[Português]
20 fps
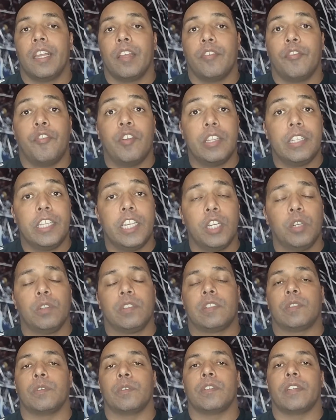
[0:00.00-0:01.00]

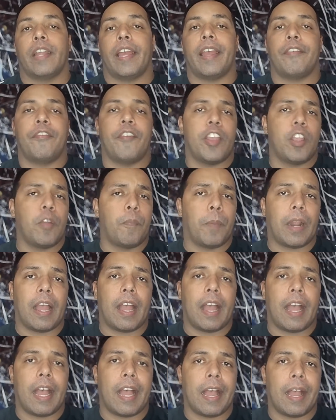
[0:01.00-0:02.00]
Vanilson, né, veio
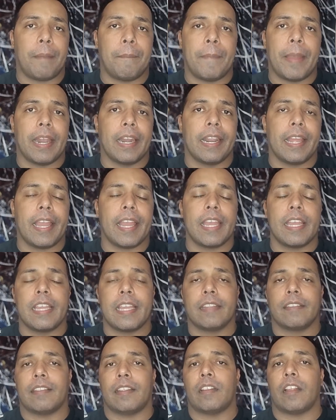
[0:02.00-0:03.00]
para
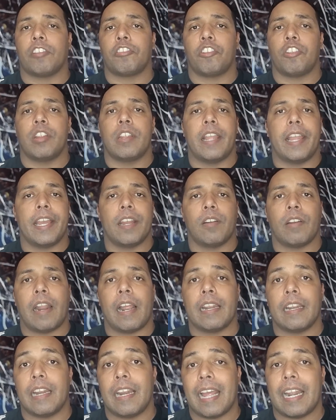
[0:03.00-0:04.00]
Belém, sendo artilheiro lá,
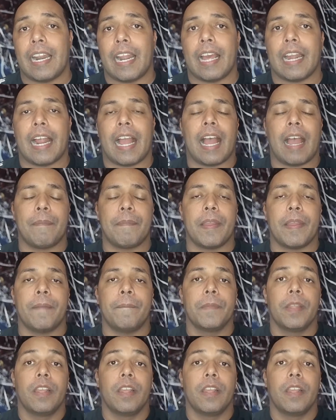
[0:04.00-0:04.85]
lá na Arábia,